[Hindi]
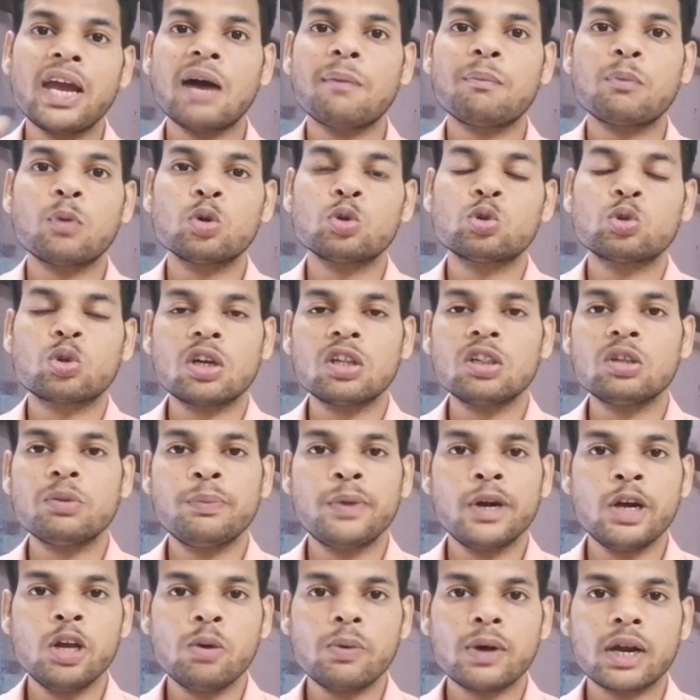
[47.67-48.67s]
मैं आपको तुरंत
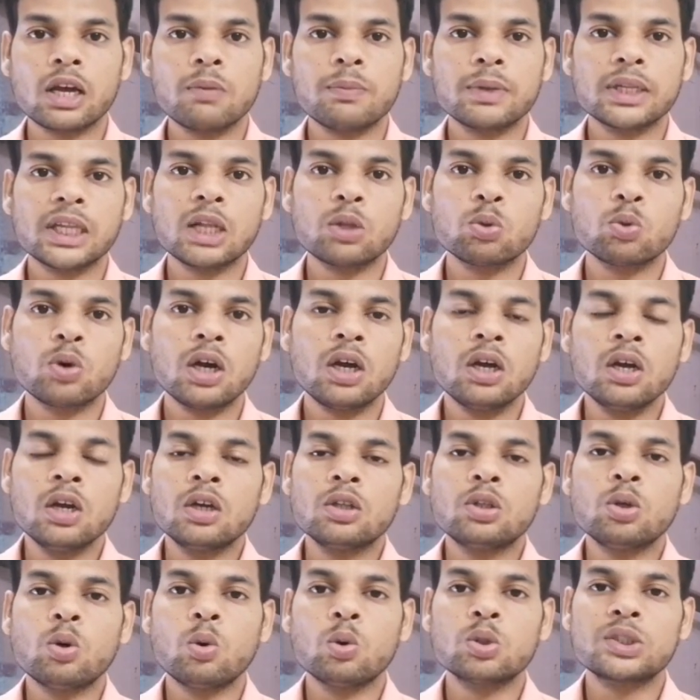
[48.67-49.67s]
वीडियो बना के बता दूंगा
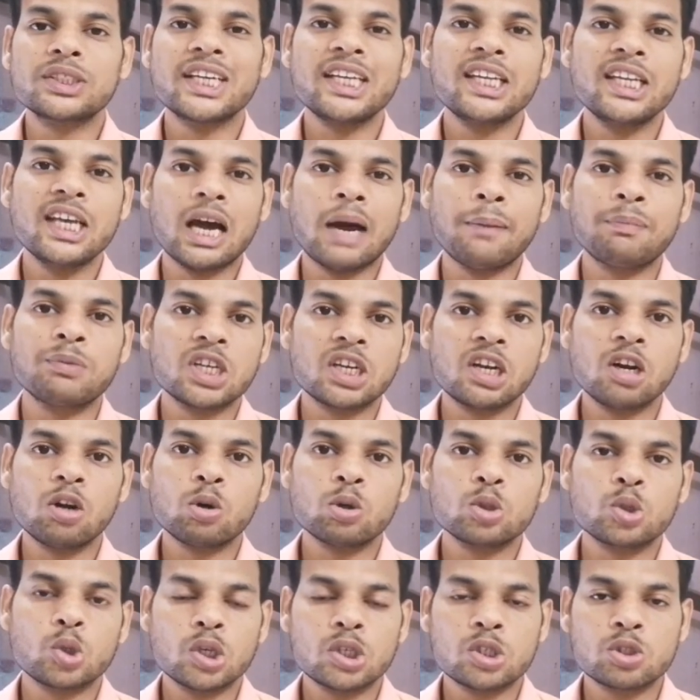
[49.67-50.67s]
तो उसके लिए आप
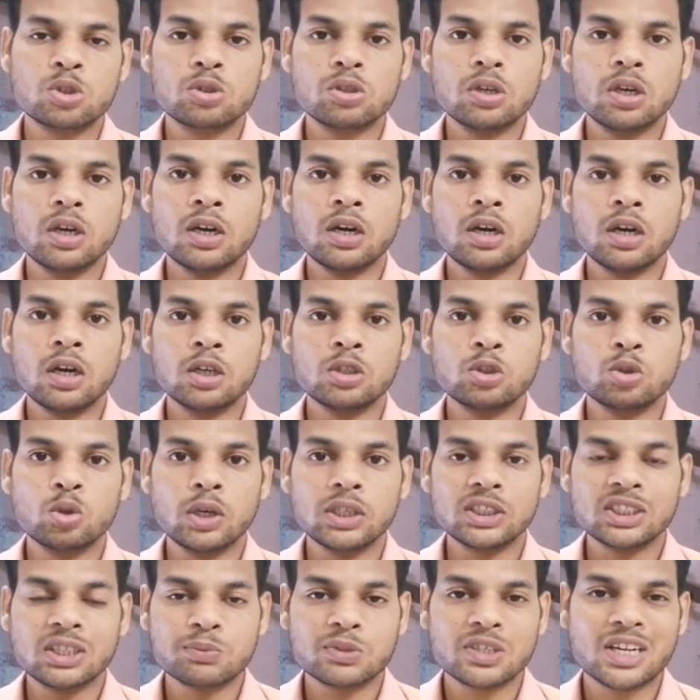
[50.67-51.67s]
चैनल को जो है
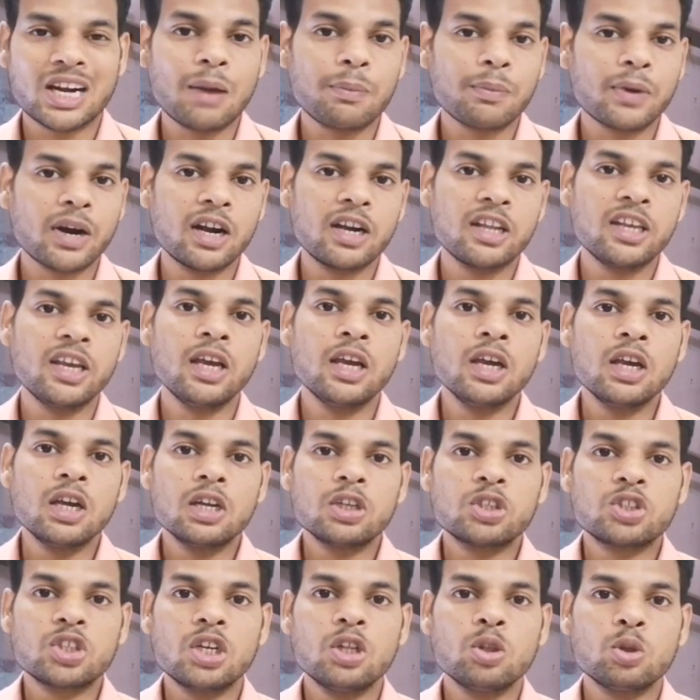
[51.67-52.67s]
जो है सब्सक्राइब कर लिए
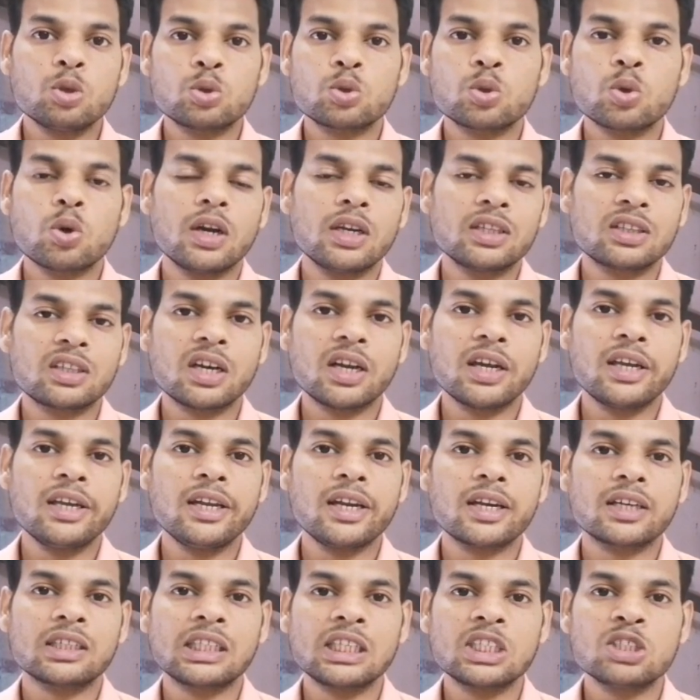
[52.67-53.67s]
चलिए दोस्तों इतना
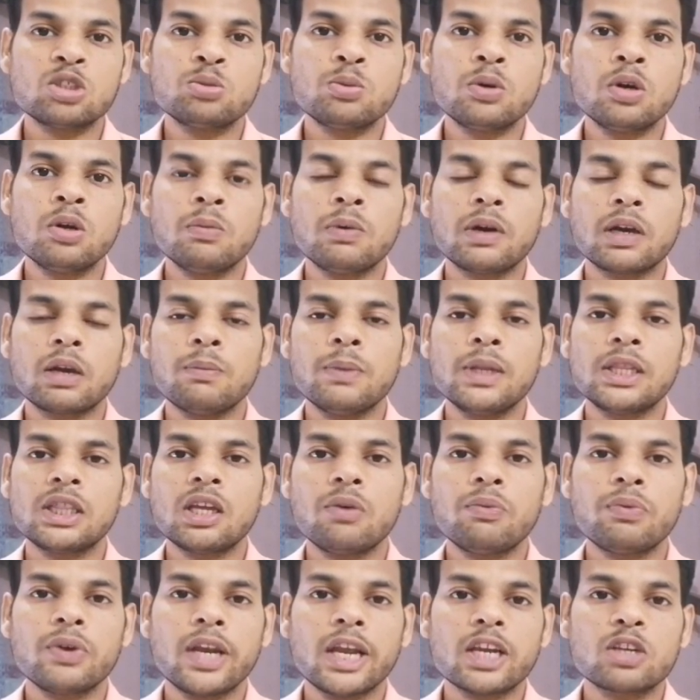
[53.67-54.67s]
ही रखते हैं इस वीडियो में बाकी
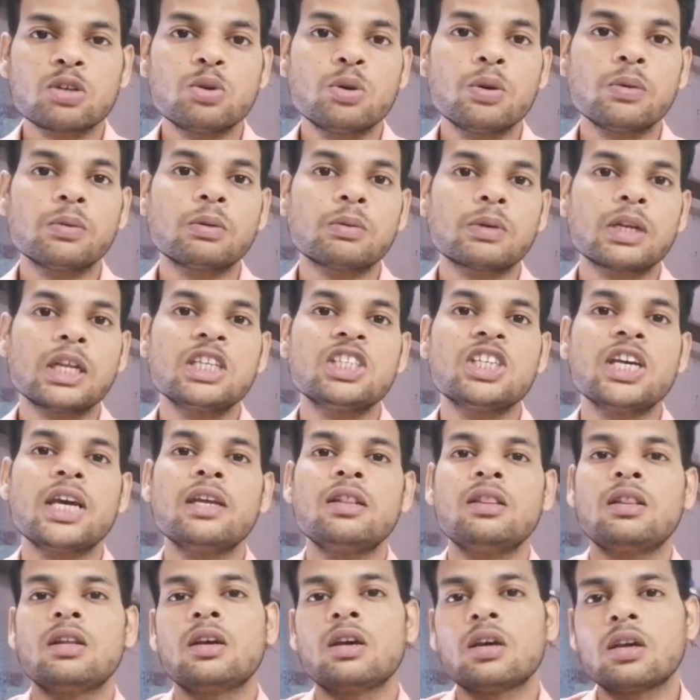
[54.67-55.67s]
मिलते हैं फिर नेक्स्ट वीडियो तक तो जय
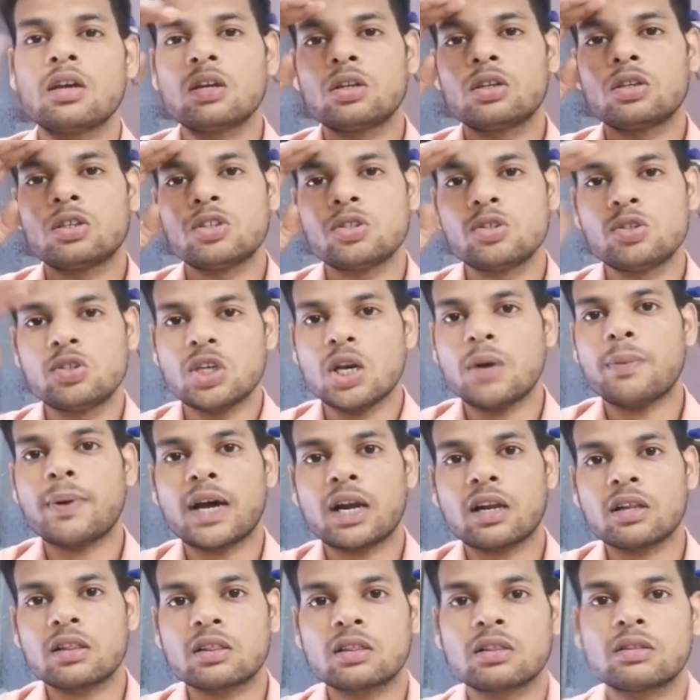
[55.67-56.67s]
हिंद जय
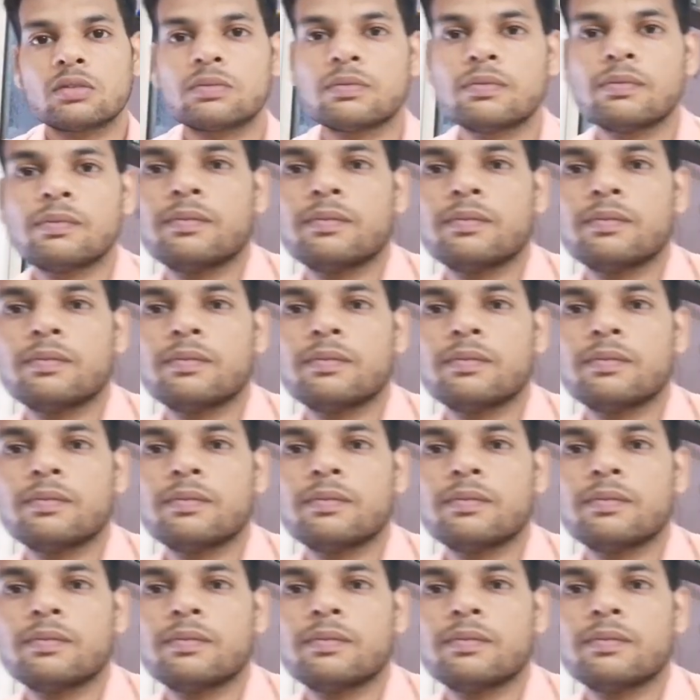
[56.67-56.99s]
भारत